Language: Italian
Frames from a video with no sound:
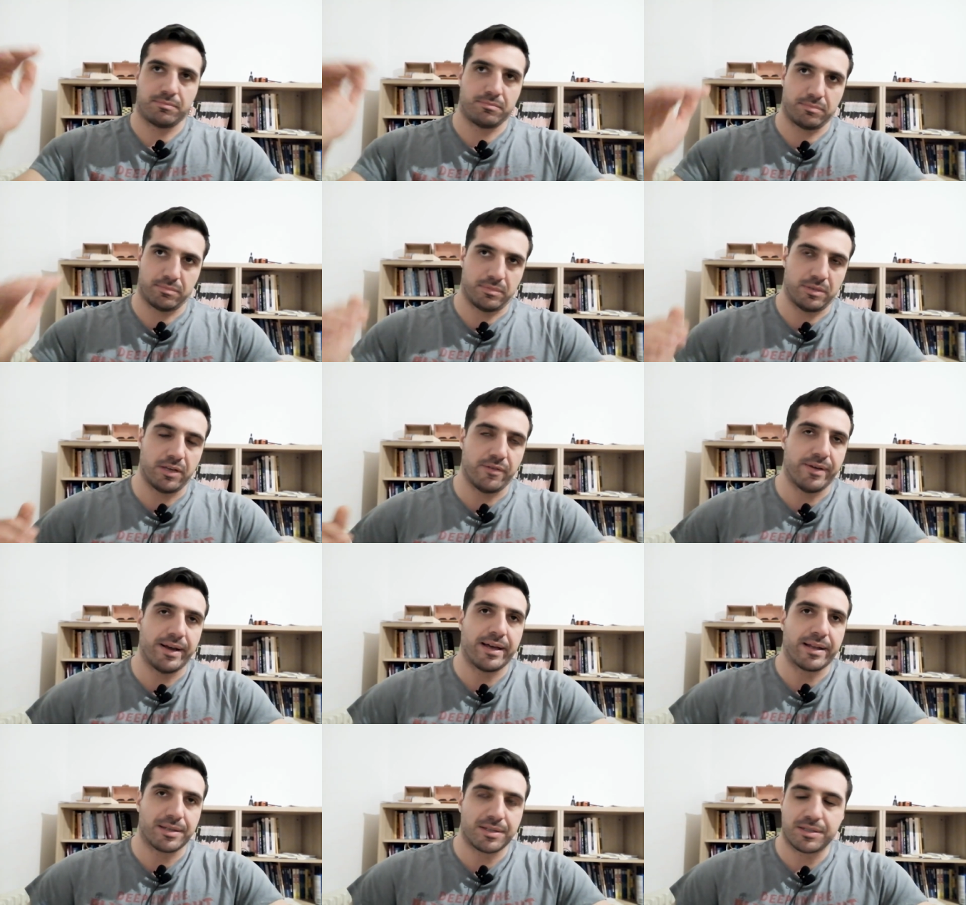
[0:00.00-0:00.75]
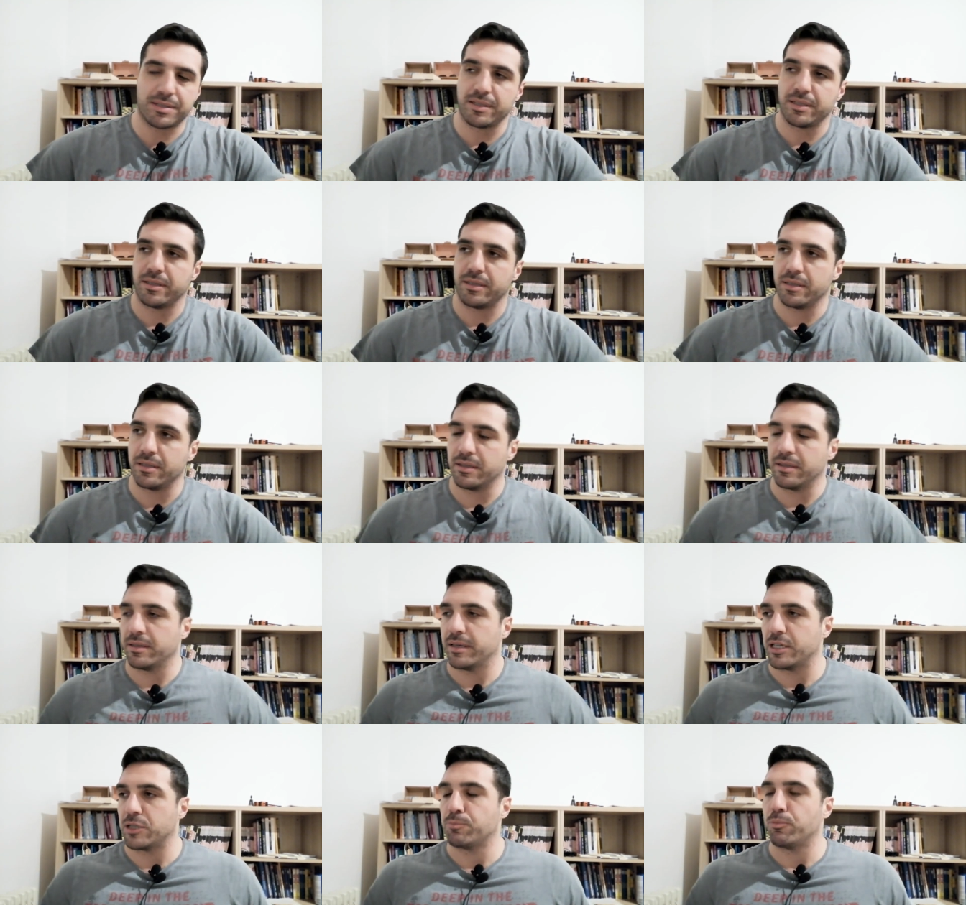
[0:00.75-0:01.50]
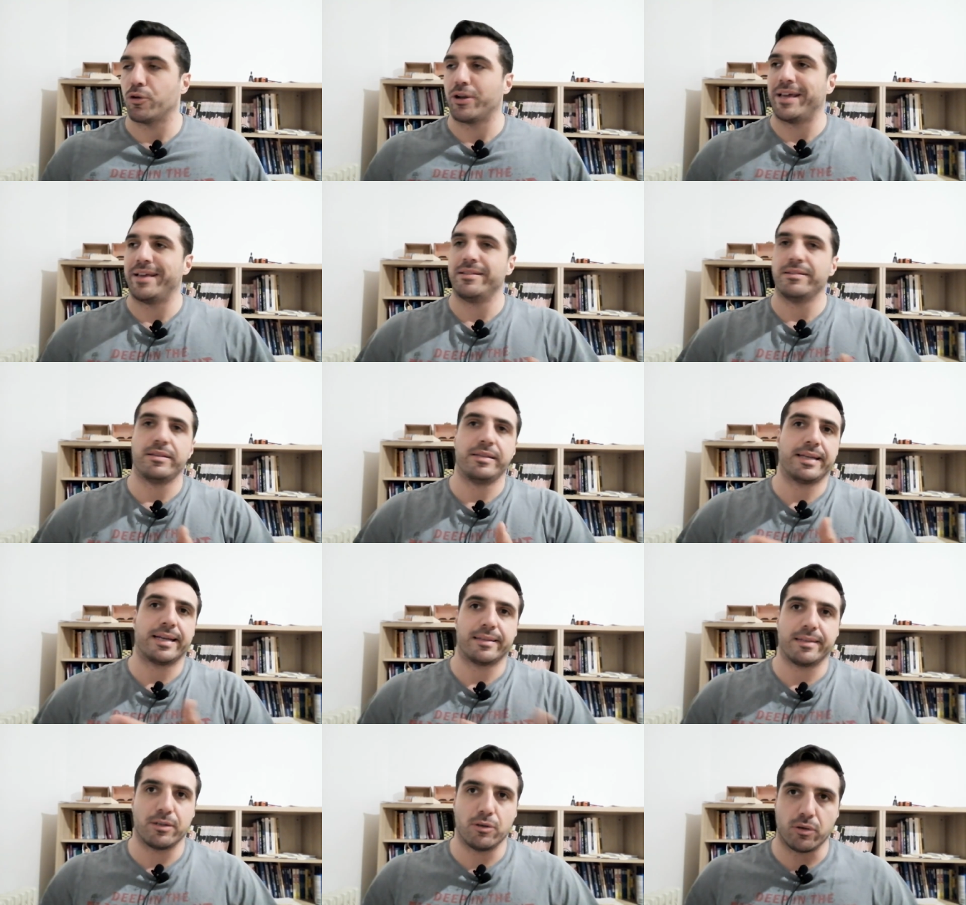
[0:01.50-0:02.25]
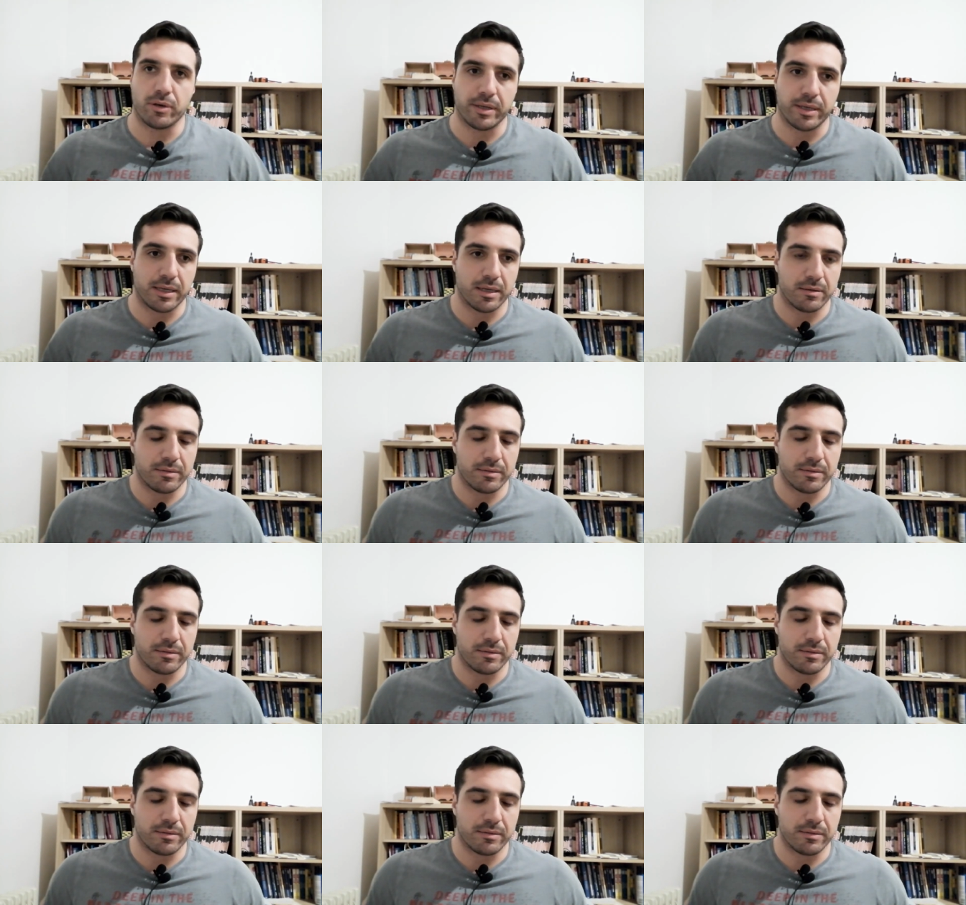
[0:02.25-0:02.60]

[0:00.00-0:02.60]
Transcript: diversi esponenti di categoria,